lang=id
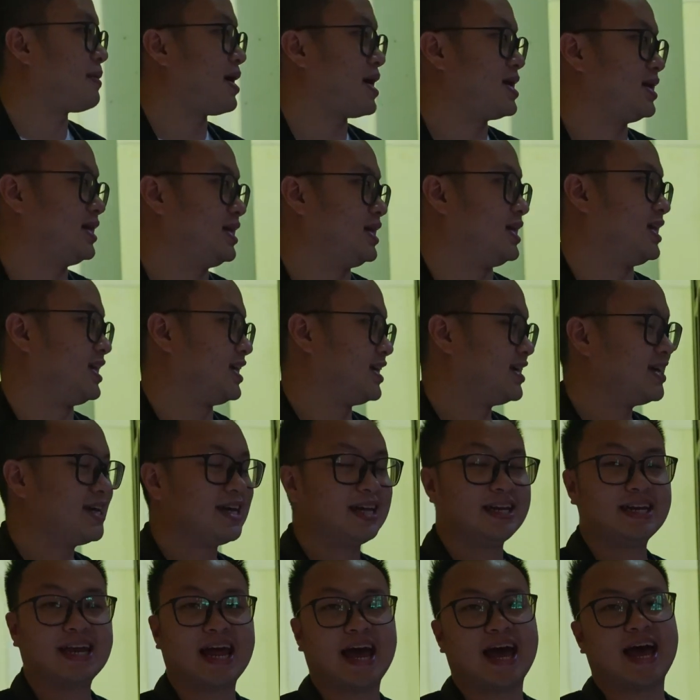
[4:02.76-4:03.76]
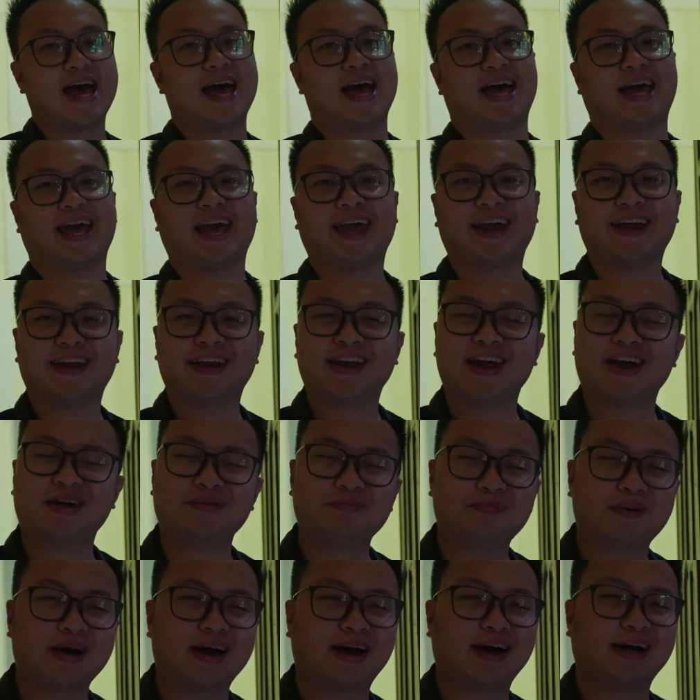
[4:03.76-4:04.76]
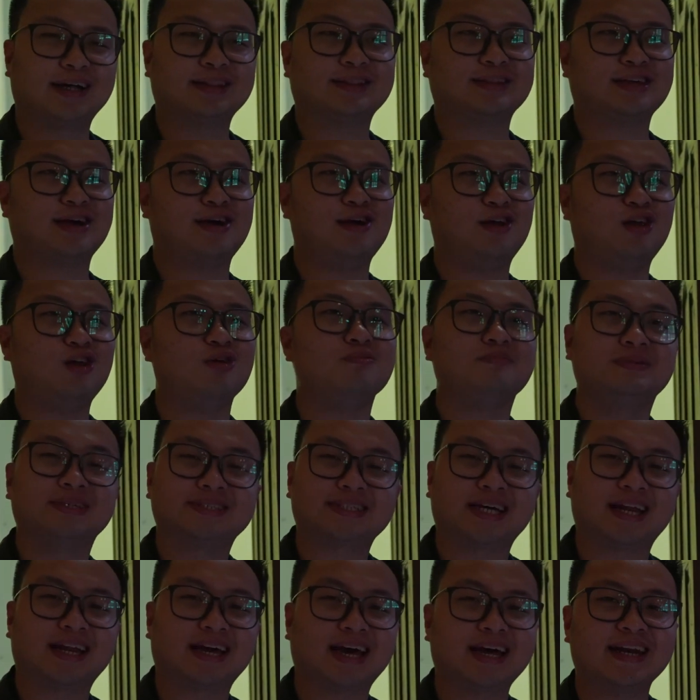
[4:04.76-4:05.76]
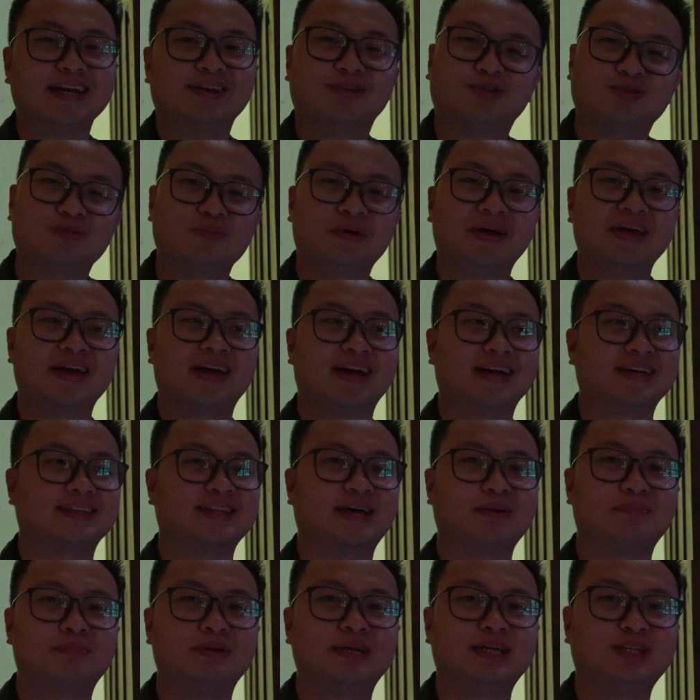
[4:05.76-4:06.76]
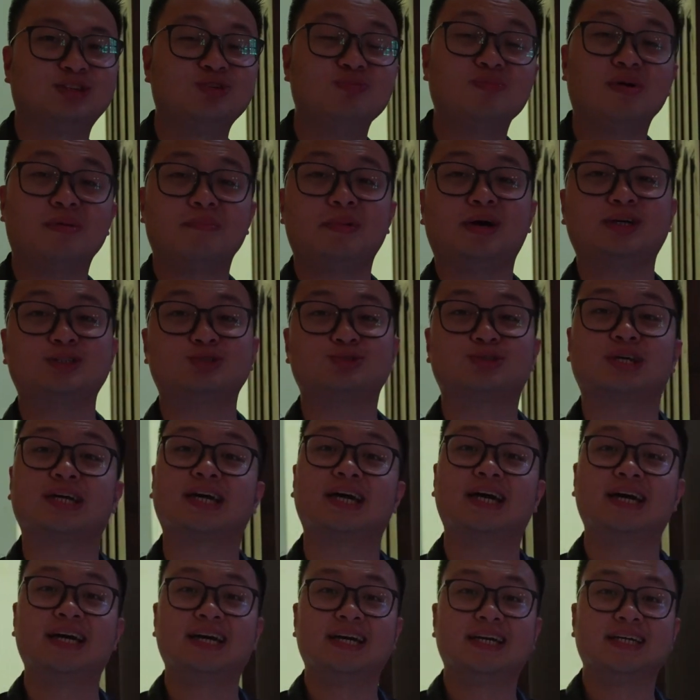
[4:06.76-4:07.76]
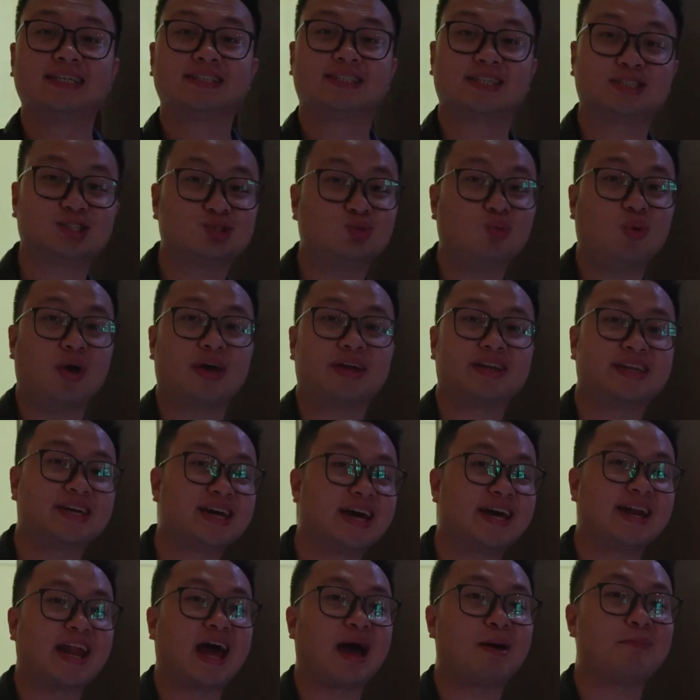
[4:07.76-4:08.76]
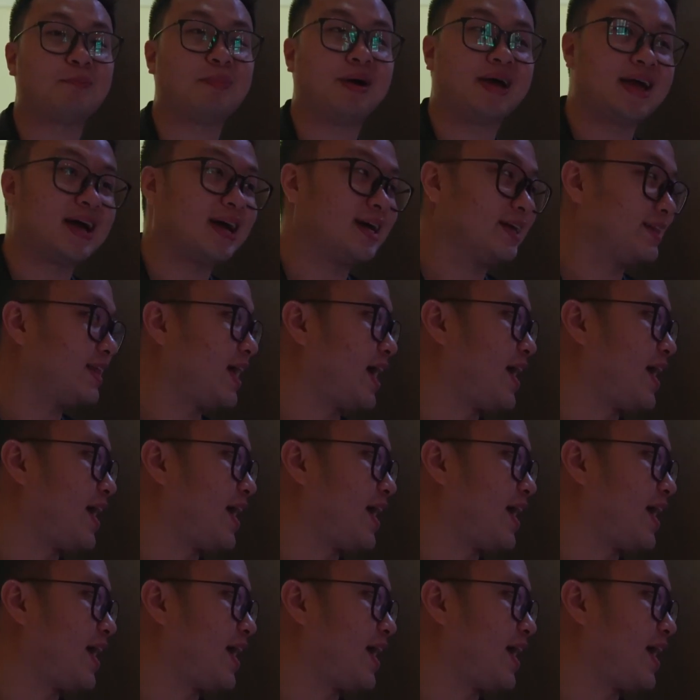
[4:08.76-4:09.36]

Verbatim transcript: mandi nah enak banget kalau misalkan rumah yang kita beli itu memang sudah sesuai dengan apa yang kita